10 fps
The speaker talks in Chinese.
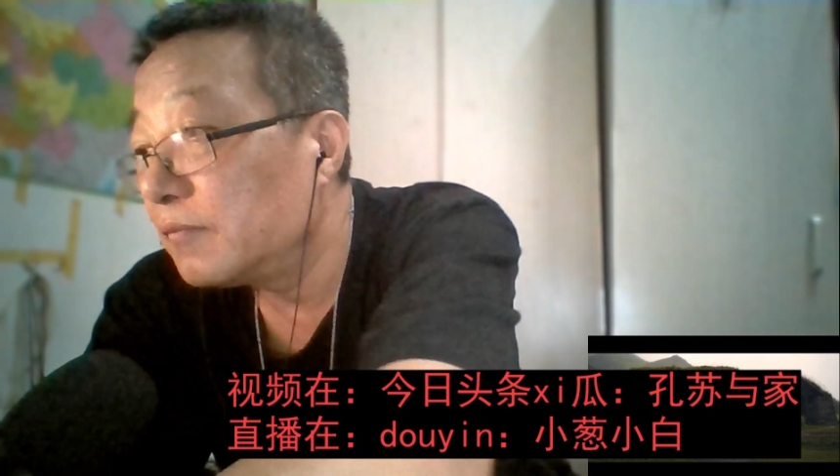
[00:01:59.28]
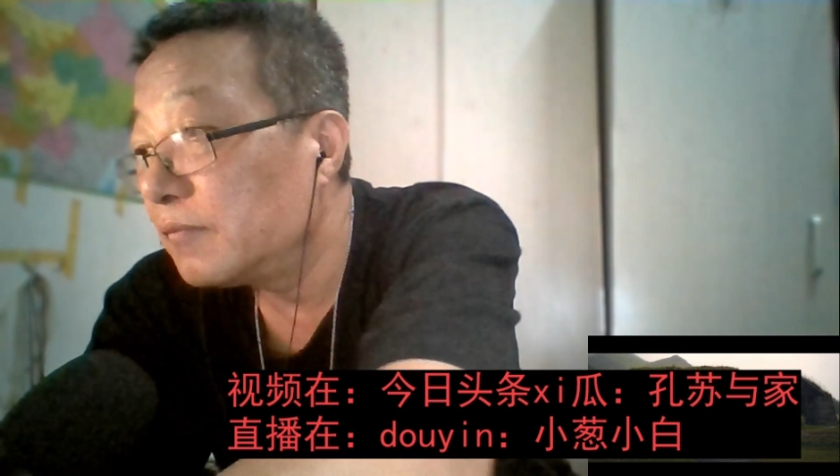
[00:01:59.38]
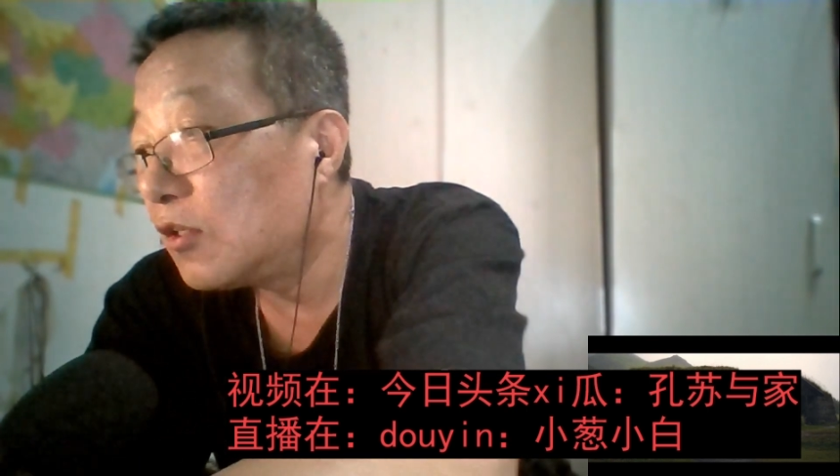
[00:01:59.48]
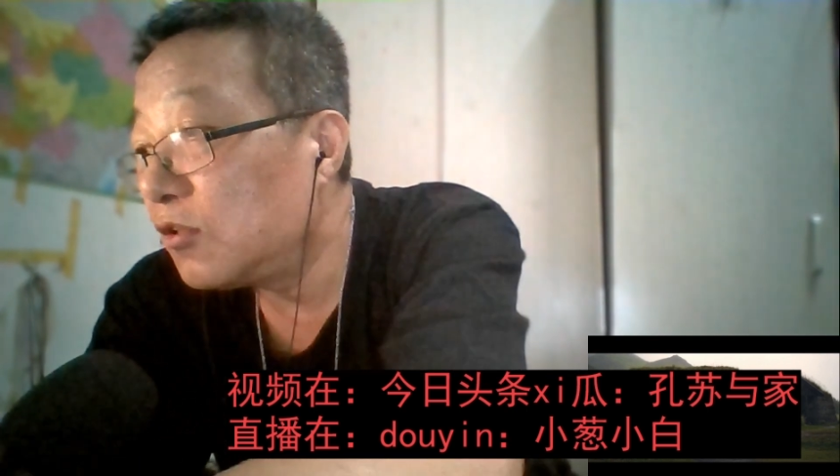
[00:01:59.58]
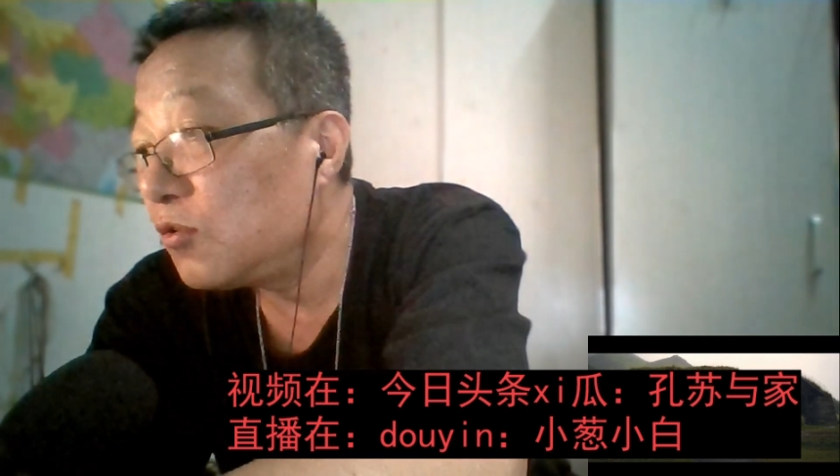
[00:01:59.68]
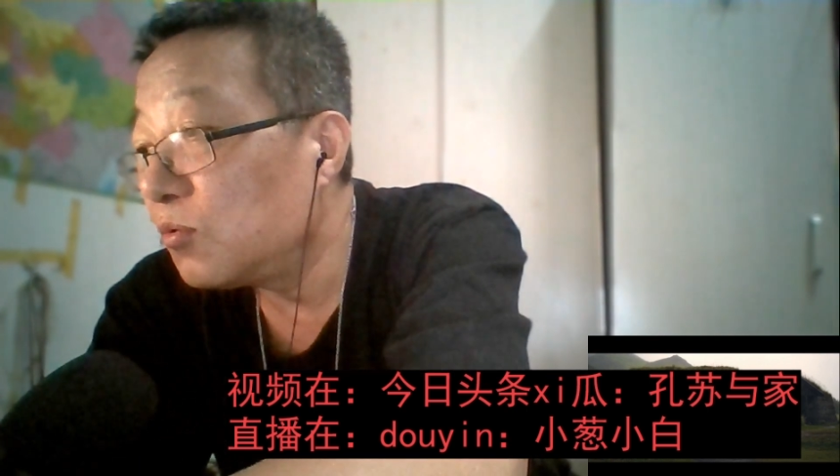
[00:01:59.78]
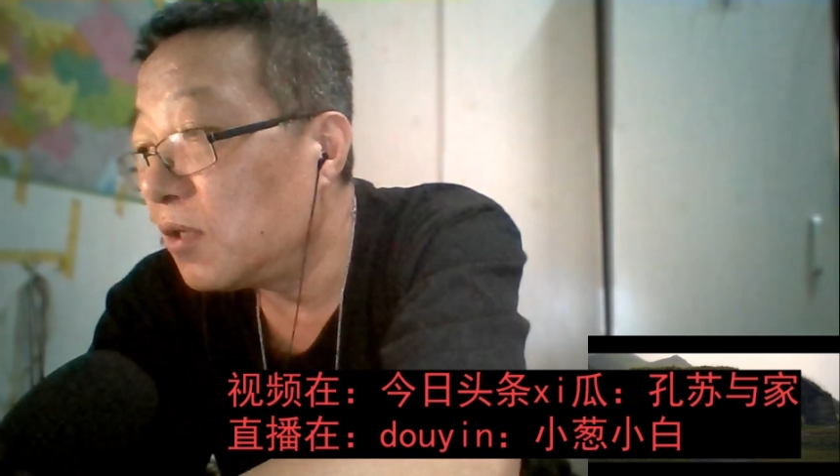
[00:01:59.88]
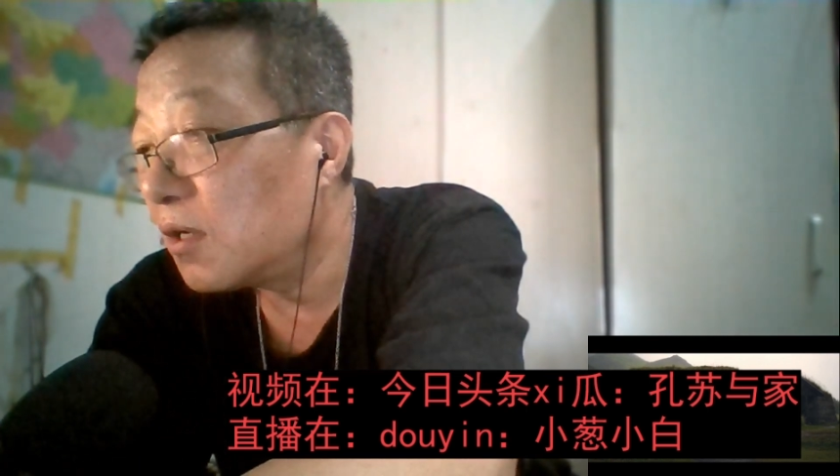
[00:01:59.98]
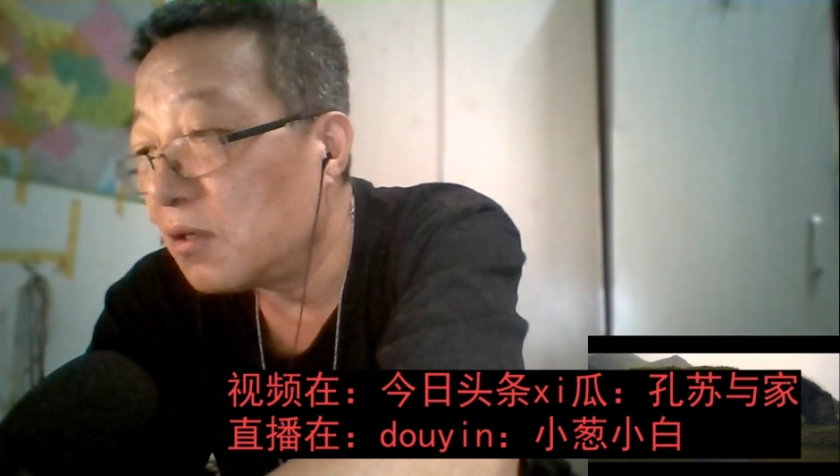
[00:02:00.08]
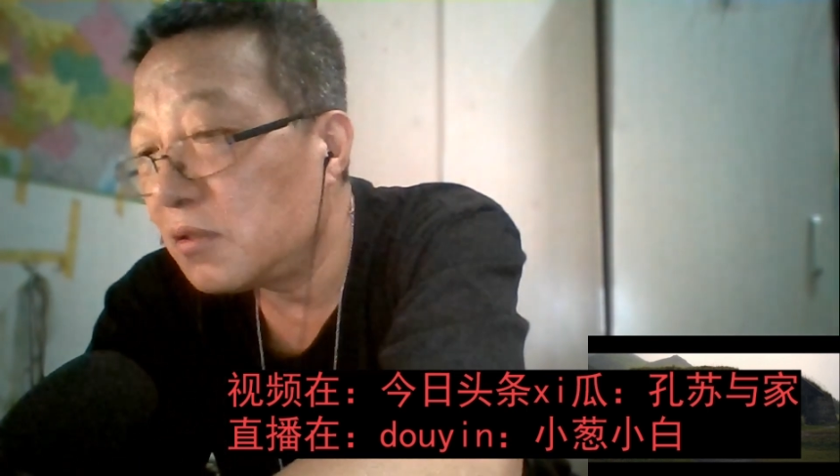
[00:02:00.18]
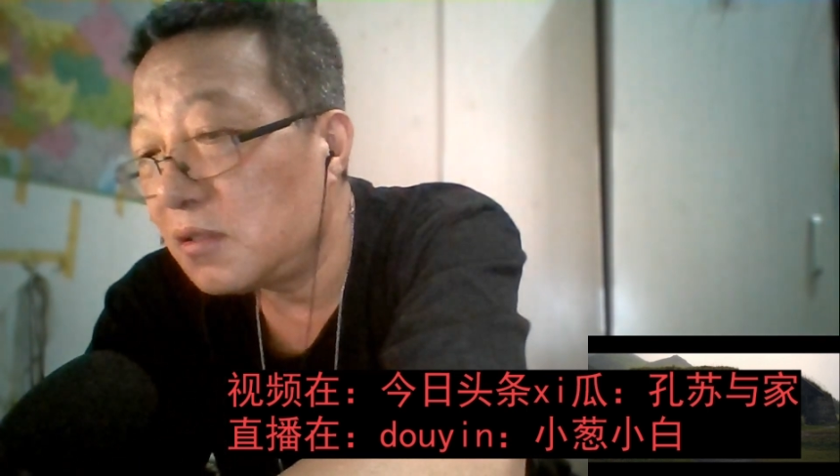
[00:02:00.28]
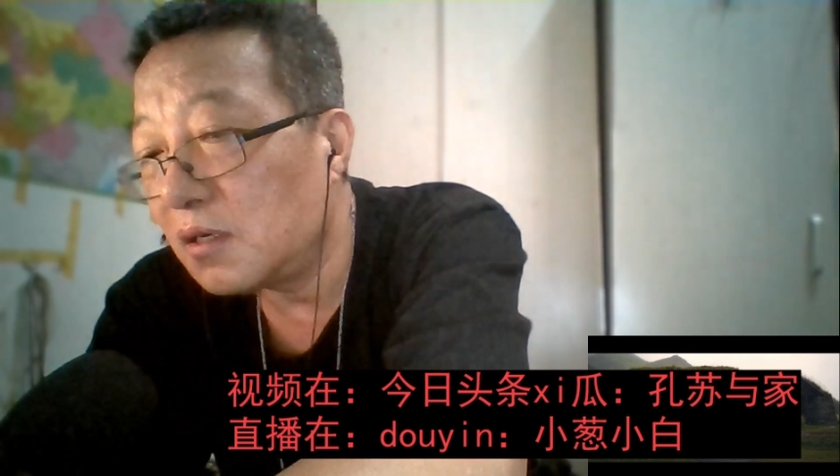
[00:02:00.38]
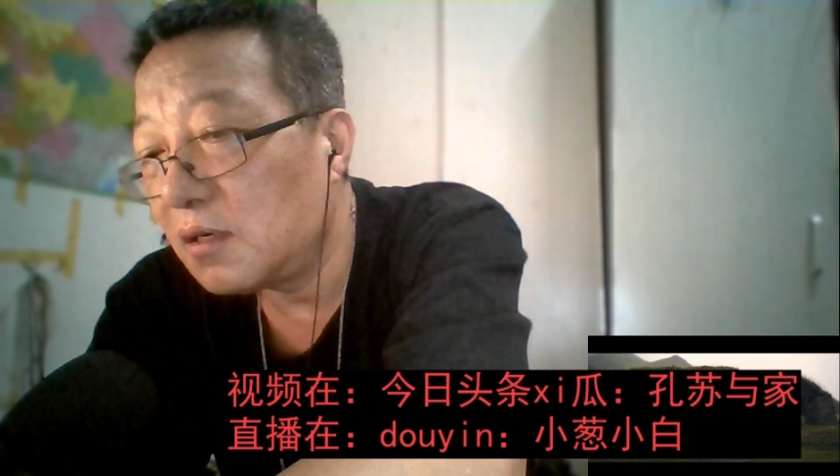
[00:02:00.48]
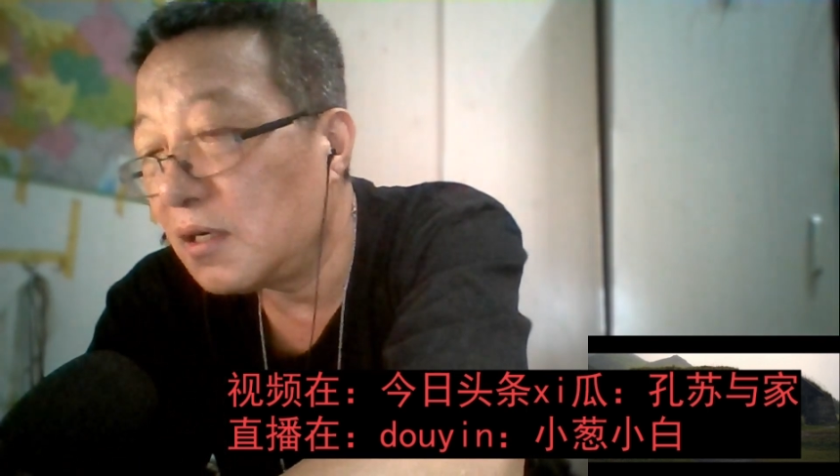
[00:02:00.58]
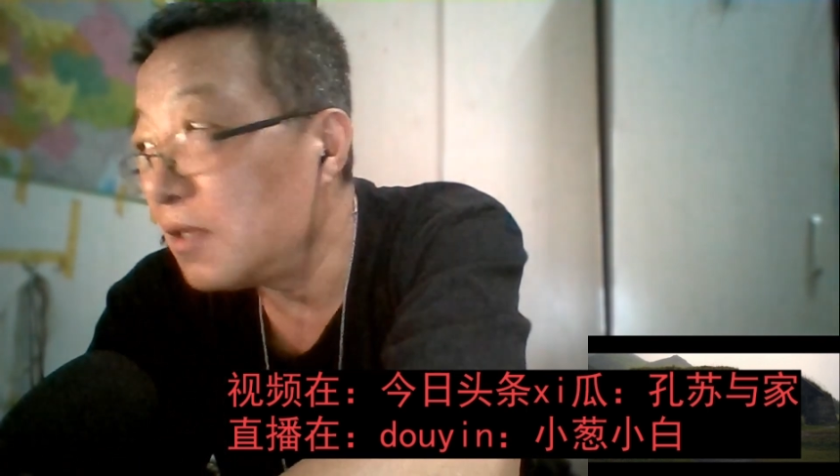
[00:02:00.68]
兄弟搞笑
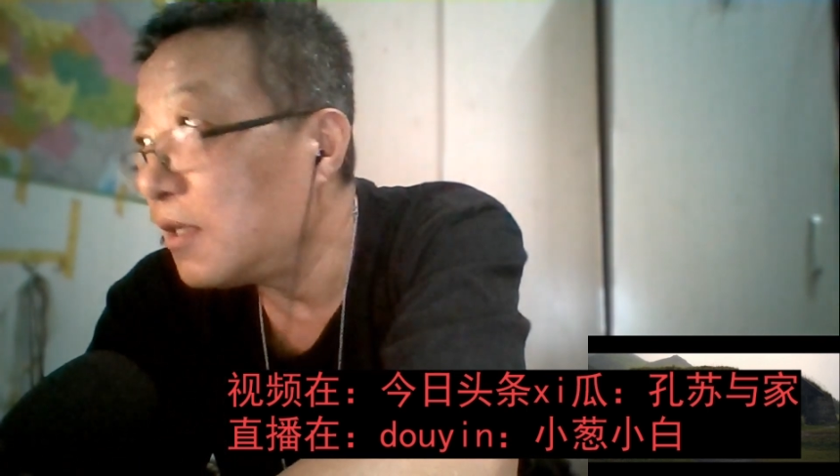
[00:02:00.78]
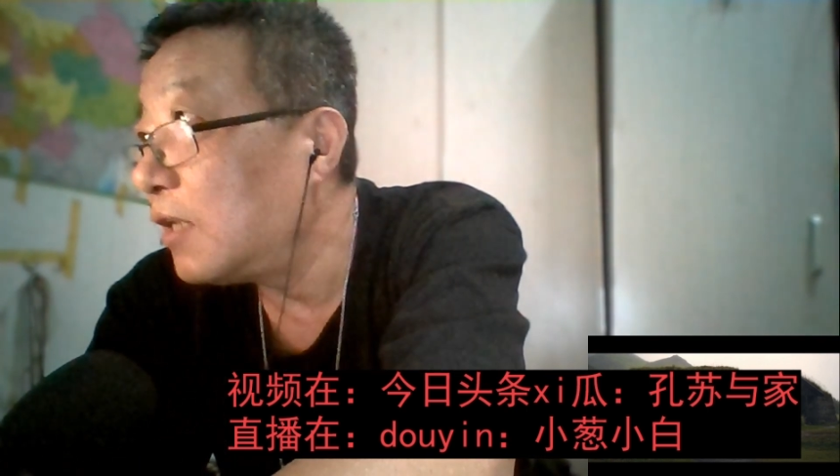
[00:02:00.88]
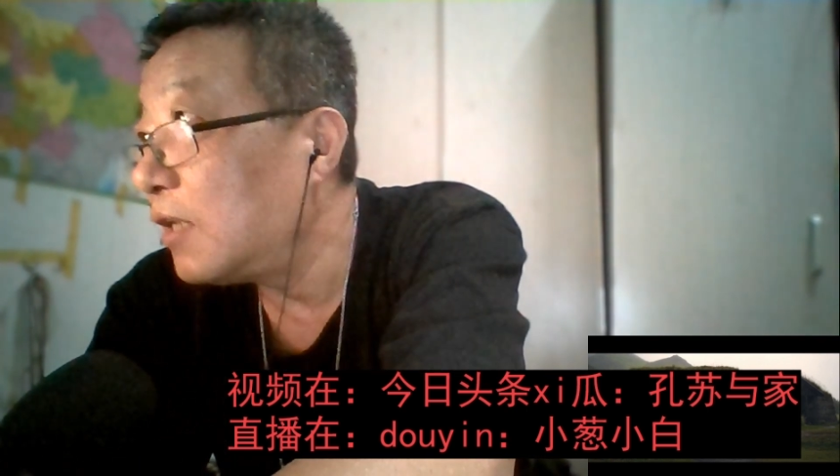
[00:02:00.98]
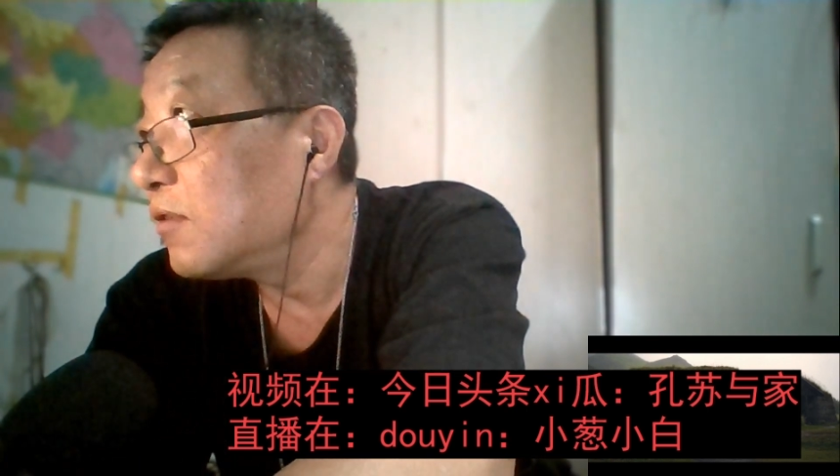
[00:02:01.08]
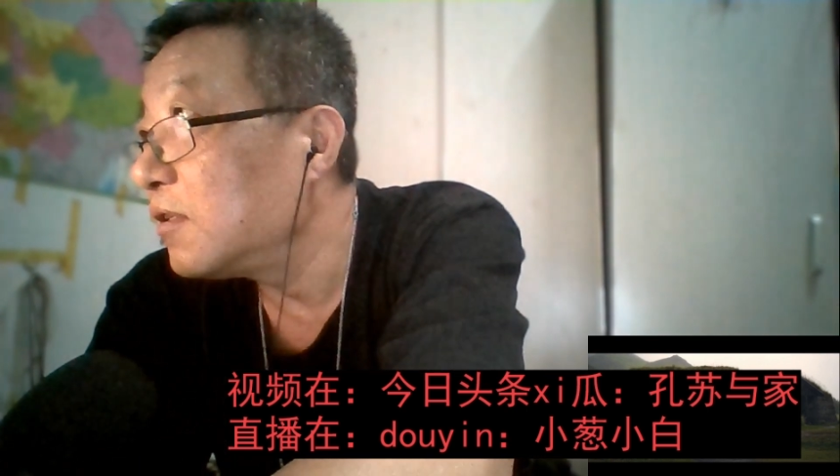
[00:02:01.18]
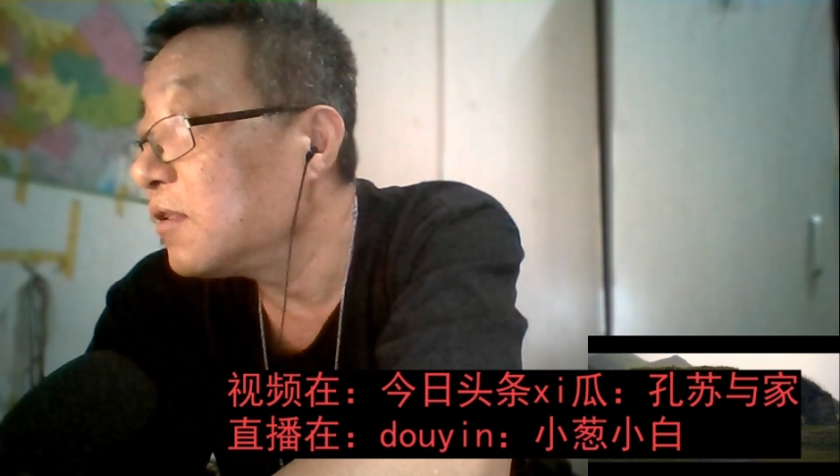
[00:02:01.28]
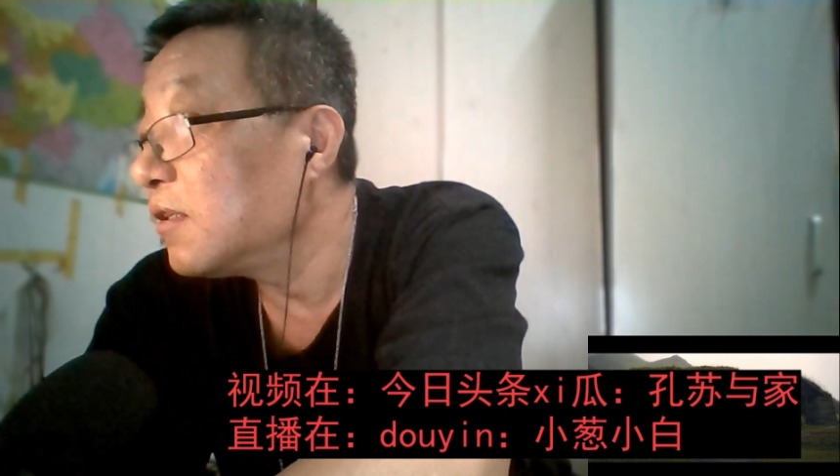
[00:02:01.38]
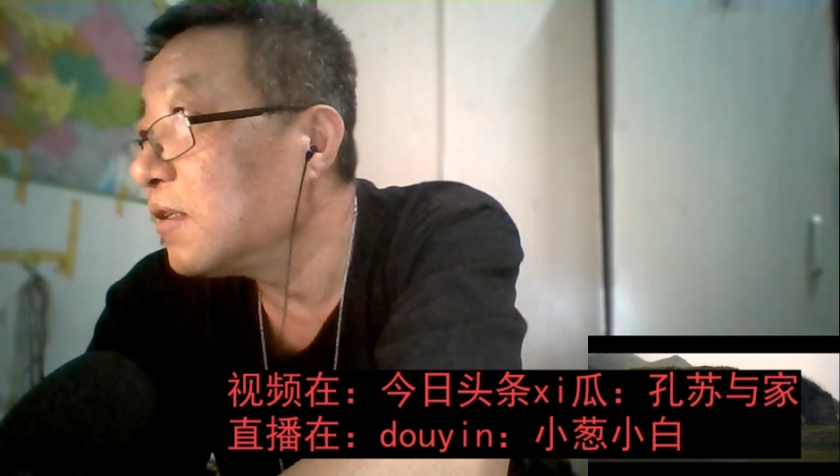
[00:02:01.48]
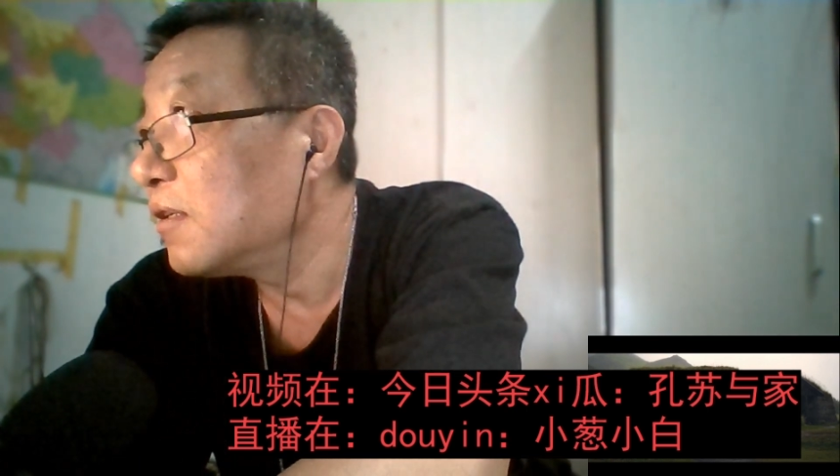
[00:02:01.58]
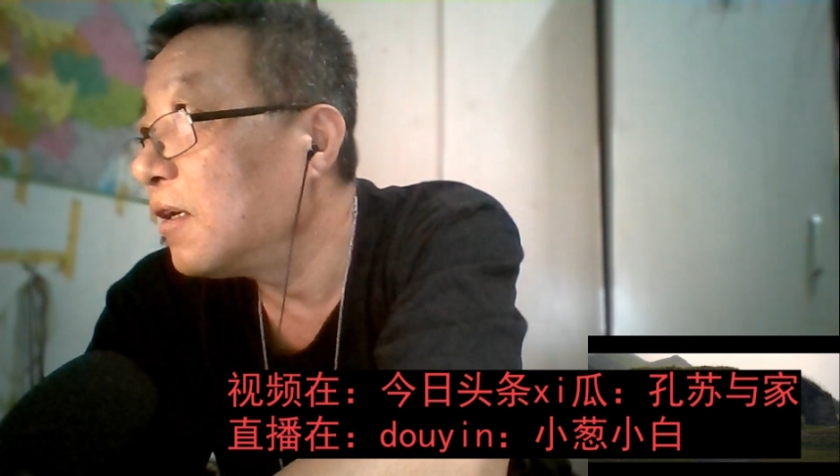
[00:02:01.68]
啊，研究这些啊，